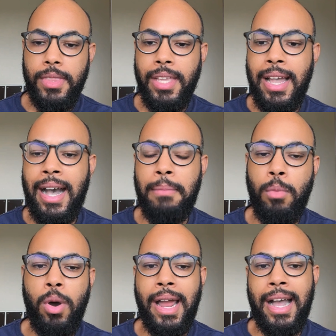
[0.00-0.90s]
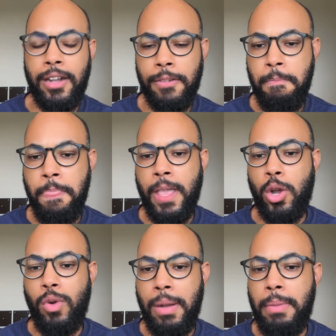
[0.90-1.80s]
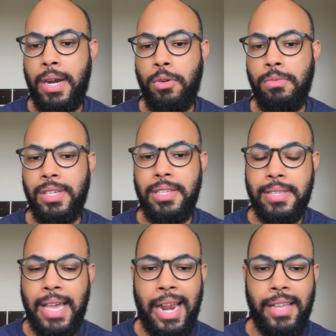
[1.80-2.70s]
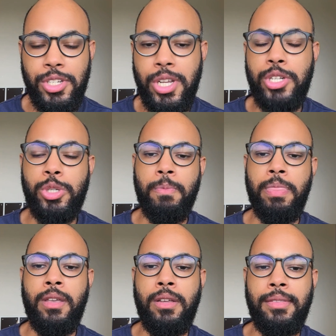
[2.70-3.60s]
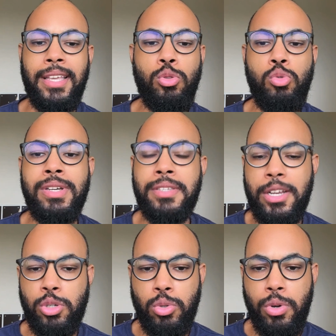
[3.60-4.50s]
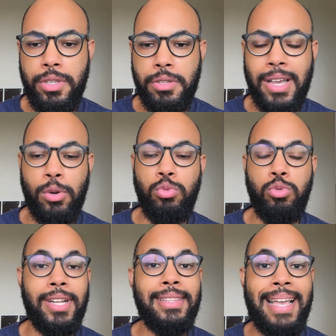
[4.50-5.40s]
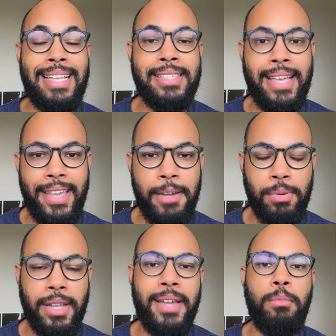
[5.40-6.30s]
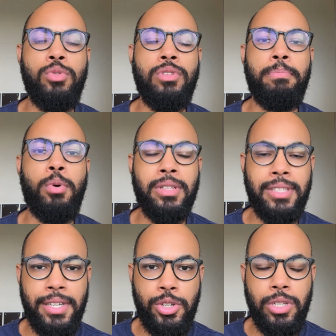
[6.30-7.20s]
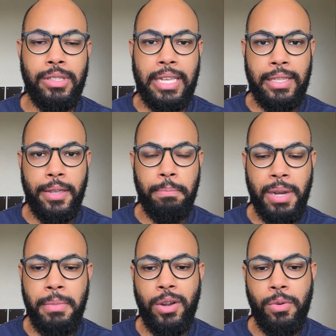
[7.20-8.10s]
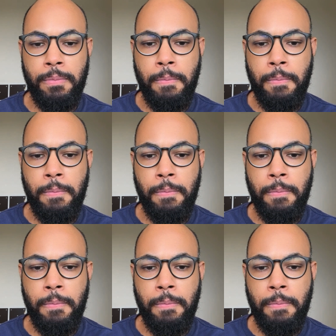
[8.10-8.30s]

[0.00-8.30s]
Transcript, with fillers: a morar com Abrão e Sarai. Gente, tem duas questões da cultura dessa época que é muito importante entender. Primeiro,